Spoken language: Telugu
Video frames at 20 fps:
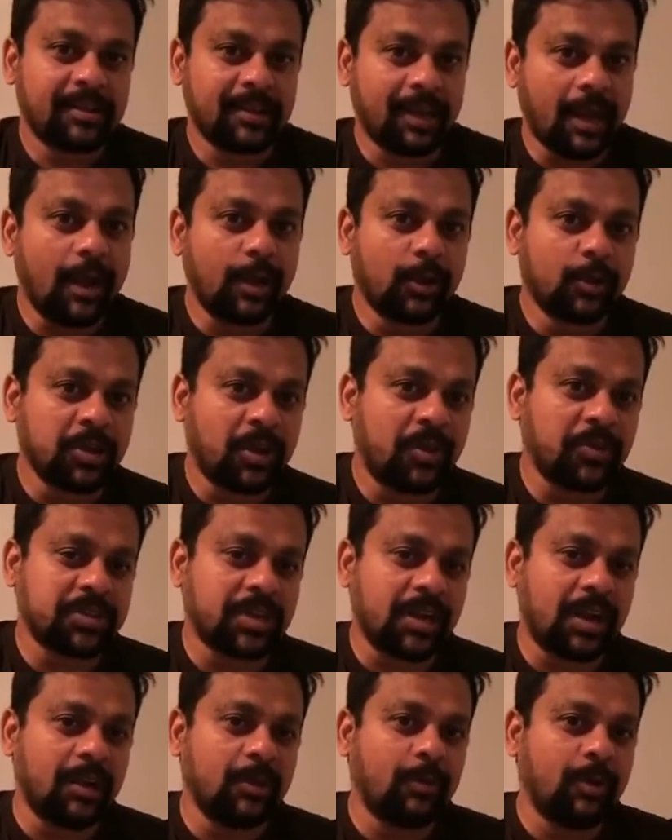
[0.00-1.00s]
నాలుగు
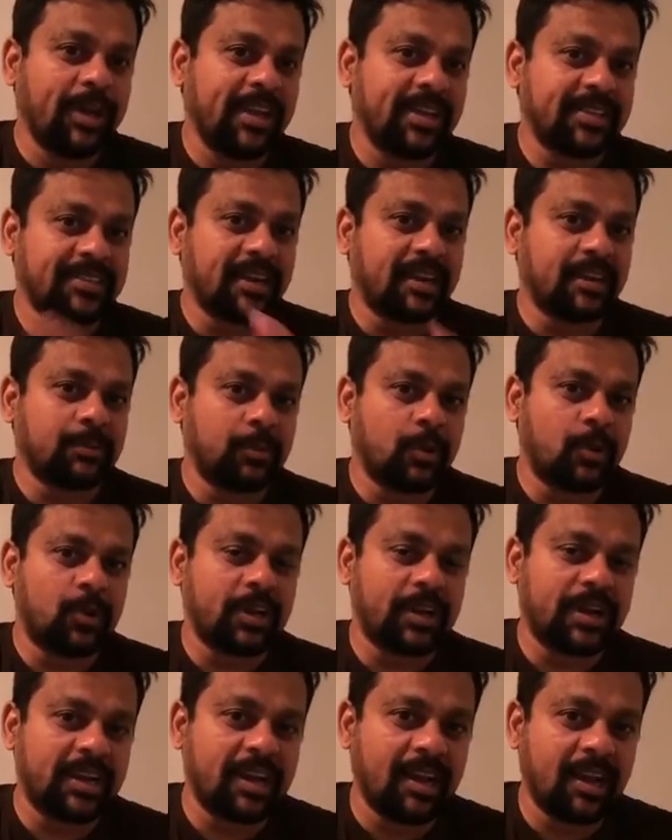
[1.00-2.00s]
సంవత్సరాలు వైఎస్
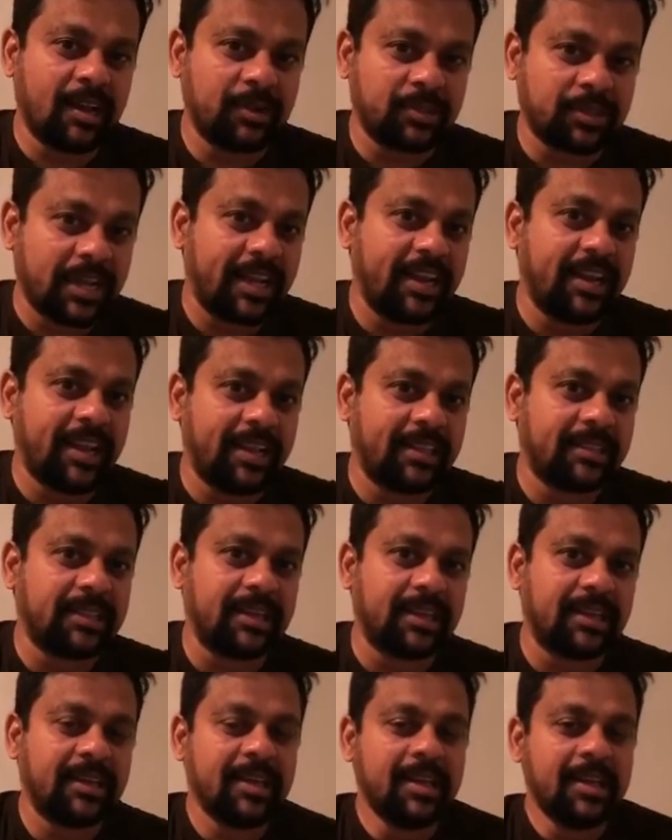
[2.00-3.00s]
జగన్మోహన్ రెడ్డి గారు చేయలేంది